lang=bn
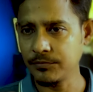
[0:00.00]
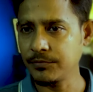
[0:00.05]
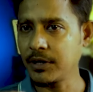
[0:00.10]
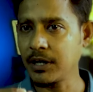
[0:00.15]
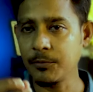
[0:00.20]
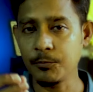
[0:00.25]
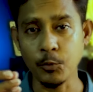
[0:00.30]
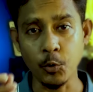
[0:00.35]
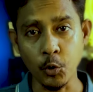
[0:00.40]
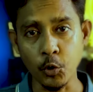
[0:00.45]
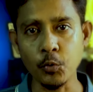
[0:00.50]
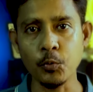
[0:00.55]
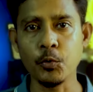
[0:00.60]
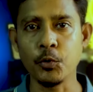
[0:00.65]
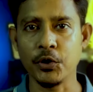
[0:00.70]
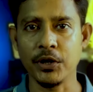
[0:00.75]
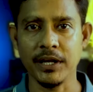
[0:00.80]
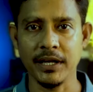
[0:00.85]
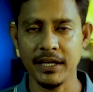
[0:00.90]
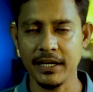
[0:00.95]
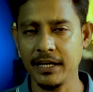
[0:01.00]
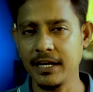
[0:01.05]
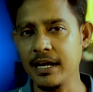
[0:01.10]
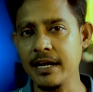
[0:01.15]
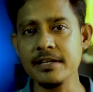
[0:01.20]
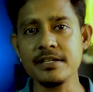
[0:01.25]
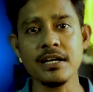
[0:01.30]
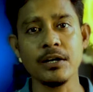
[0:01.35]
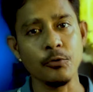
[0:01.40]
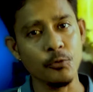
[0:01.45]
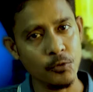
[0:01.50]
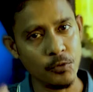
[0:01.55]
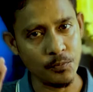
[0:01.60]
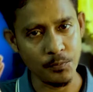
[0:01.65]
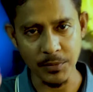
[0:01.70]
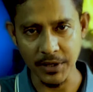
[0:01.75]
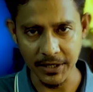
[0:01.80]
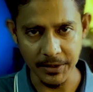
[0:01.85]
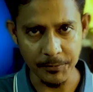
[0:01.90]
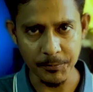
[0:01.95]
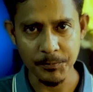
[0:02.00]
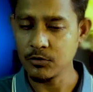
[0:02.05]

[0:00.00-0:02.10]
বা ভুরভুরি এইটা উঠবে